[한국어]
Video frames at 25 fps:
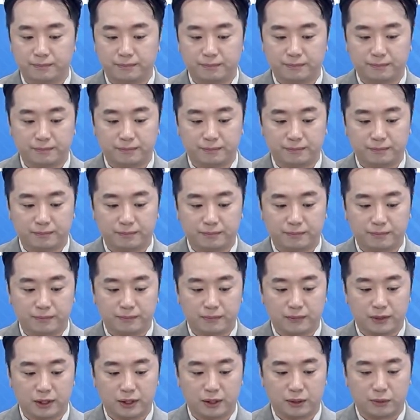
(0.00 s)
네.
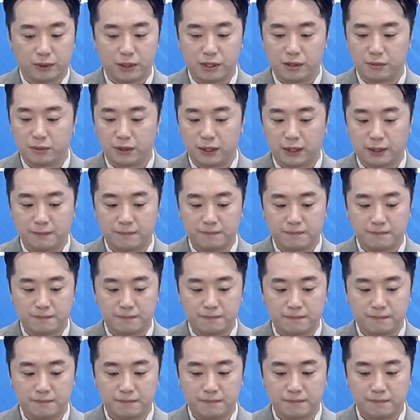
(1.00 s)
음, 네, 고맙습니다.
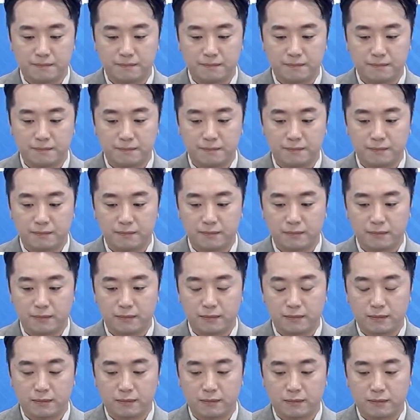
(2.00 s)
추천을
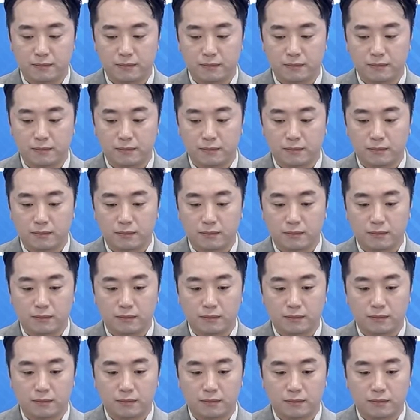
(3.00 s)
한다면 뭐, 딴,
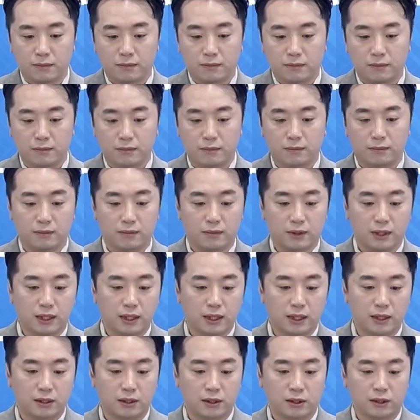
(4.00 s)
딴걸 한다면
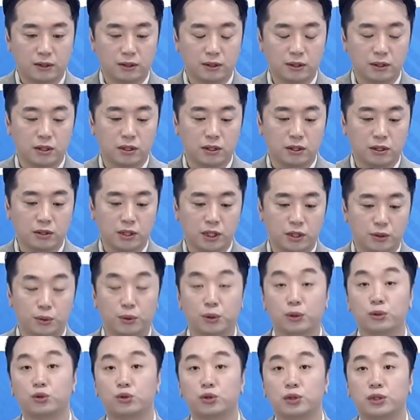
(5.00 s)
음, 네, 뭐 그런 그런
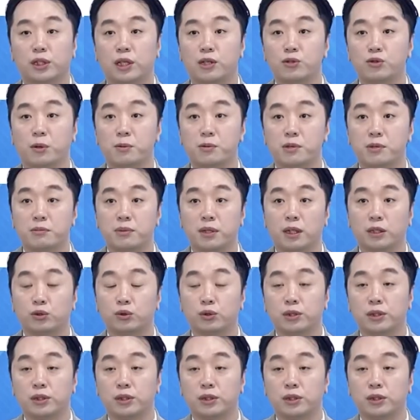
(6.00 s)
태도로는 주식할 수 없습니다.